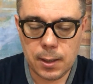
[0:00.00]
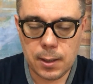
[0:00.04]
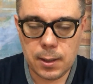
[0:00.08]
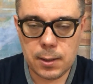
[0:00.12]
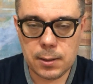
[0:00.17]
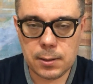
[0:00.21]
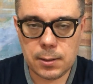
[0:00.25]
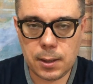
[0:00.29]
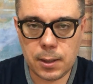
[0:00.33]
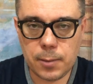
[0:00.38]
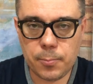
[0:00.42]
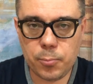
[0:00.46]

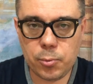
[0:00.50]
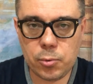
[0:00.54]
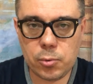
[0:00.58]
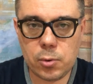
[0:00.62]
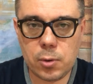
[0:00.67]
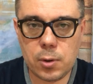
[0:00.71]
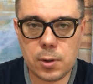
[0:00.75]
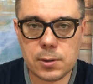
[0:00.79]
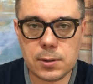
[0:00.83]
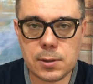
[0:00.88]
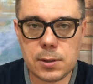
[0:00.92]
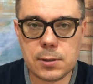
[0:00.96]
Итак,
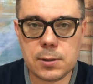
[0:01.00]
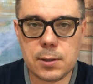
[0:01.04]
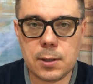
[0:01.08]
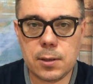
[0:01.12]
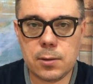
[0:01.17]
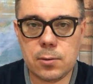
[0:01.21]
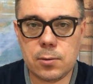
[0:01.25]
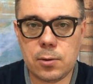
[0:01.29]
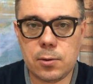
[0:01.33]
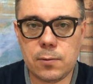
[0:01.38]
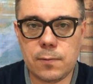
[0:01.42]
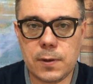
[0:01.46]
по
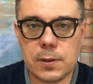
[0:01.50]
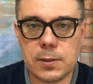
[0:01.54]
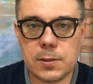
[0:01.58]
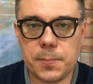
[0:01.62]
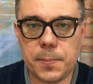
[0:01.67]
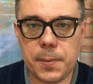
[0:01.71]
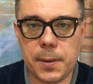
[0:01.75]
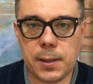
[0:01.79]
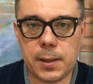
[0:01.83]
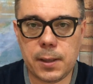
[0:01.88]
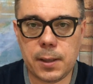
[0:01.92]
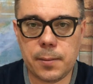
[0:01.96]
состоянию на
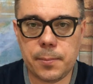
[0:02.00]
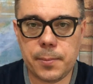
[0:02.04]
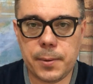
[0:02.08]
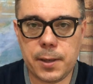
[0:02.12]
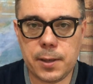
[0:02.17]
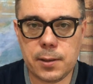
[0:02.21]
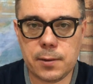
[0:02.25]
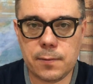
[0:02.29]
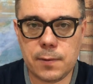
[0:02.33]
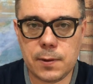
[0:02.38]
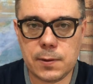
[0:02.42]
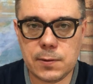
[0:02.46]
25
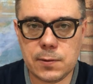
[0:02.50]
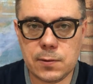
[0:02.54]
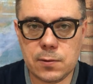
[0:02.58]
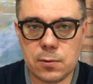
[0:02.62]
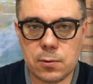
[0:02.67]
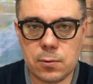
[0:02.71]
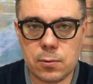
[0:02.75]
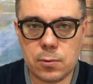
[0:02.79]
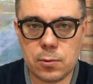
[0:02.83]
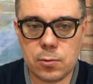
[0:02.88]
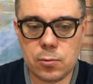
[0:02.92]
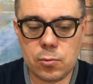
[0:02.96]
апреля
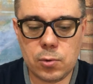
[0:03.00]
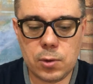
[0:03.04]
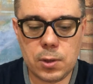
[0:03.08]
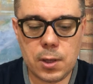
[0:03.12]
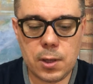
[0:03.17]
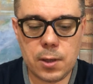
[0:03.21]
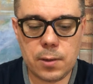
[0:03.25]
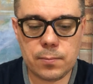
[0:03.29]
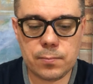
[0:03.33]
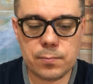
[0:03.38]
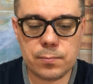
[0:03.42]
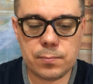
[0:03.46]
2022
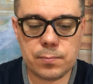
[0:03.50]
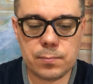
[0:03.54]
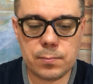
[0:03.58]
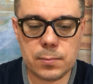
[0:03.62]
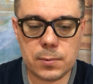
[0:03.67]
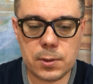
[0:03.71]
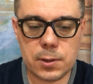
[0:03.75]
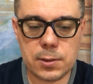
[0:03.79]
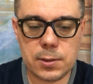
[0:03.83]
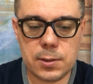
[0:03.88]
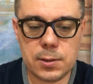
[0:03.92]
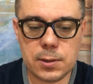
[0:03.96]
года
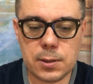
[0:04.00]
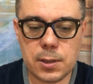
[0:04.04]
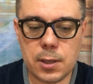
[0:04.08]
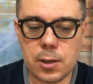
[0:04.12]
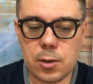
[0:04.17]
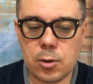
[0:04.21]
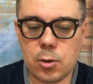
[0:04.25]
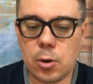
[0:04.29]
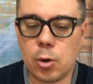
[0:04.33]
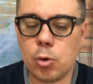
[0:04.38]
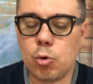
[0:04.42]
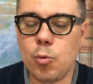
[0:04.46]
российские
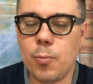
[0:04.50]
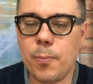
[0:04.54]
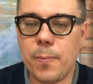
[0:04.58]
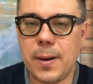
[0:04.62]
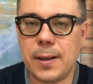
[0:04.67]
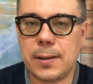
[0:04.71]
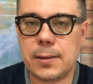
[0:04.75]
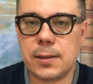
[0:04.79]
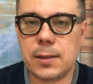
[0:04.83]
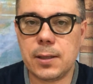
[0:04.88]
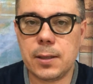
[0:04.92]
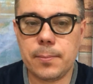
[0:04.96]

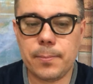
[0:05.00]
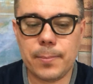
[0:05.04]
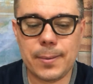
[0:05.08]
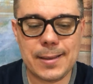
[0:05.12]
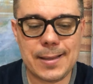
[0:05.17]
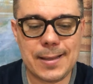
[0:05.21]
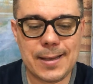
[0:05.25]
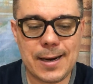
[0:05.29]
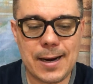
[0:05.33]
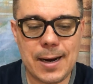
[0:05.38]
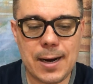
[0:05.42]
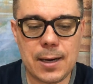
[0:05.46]
оккупанты
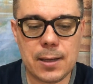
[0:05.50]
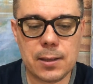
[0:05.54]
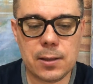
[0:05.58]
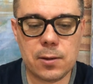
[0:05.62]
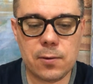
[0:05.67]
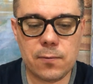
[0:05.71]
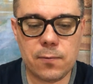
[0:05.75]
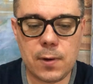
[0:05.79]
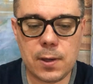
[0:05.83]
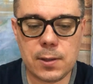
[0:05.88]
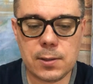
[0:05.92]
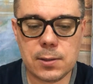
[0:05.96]
потеряли
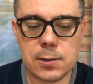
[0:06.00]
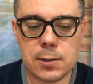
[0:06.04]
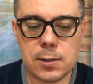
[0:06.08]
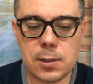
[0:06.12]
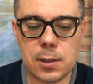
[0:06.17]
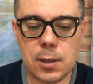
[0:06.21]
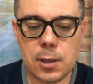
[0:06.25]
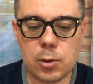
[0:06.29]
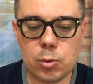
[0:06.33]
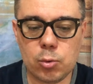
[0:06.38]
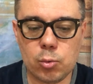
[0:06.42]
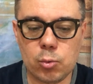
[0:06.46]

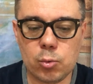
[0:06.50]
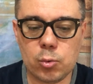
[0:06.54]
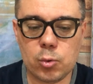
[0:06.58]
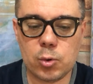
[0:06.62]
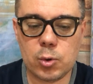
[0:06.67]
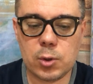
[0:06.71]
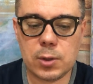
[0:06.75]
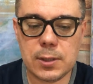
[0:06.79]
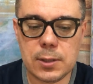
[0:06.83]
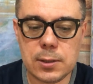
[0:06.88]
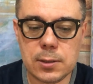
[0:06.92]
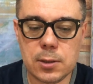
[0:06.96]
21
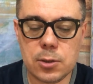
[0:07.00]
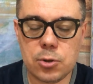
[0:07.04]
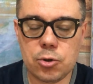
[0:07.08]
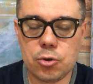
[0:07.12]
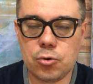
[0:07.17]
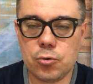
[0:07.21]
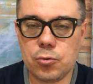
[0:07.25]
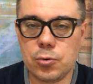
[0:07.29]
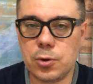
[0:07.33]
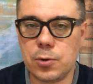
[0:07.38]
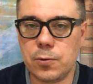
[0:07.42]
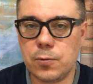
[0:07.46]

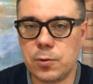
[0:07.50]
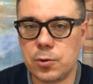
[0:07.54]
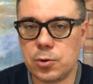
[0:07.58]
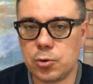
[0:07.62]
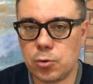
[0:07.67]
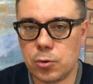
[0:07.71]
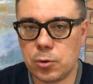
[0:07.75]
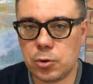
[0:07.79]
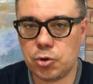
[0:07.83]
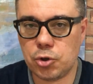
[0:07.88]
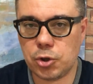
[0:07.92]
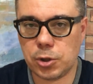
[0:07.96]

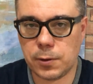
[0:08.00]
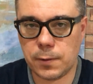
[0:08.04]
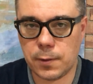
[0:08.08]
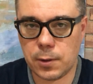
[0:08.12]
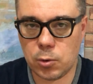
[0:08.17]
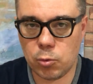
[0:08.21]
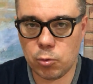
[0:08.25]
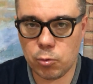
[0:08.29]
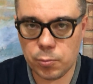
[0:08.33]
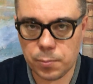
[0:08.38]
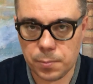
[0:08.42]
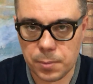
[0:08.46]
900 человек
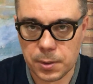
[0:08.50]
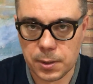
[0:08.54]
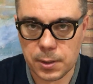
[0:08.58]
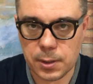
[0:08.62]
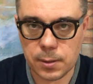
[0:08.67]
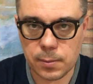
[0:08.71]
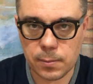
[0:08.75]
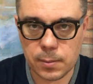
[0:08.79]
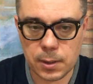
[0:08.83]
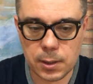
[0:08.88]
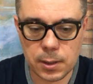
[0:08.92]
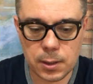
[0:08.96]

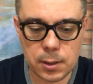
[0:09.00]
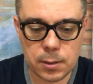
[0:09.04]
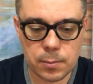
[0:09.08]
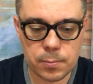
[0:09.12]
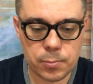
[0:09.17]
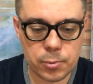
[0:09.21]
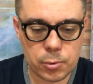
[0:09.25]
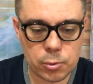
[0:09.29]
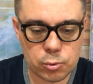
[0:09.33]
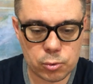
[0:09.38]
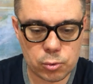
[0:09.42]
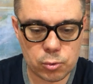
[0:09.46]
убитыми или
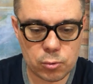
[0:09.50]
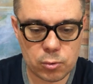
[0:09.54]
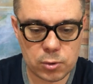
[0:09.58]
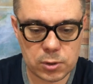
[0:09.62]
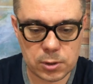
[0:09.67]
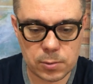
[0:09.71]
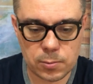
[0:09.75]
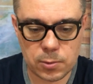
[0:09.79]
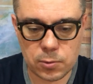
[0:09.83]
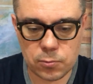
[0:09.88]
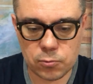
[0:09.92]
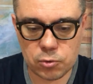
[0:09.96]
плюс 100
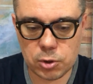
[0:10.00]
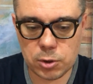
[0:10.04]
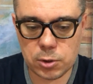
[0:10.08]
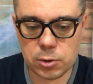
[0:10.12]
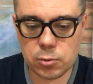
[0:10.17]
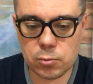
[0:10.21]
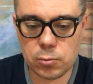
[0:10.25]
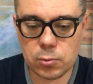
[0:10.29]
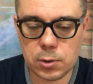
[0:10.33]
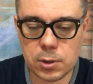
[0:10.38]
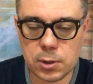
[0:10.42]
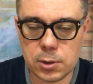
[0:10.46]
за минувшие
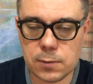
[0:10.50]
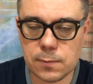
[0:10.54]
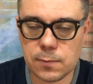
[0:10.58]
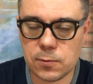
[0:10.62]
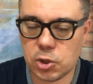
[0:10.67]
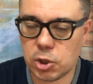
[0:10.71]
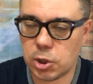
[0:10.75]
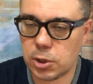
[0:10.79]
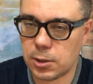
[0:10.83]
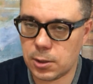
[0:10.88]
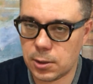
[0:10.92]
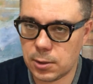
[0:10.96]
сутки
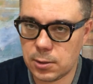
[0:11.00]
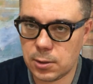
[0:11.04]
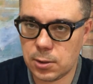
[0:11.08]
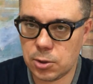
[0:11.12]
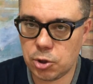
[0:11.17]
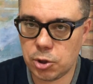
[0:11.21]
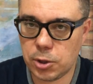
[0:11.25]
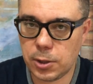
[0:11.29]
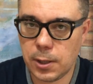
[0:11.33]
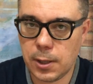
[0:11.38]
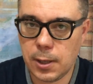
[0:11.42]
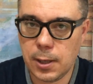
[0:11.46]
свыше
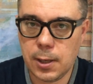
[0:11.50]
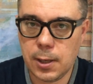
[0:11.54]
1000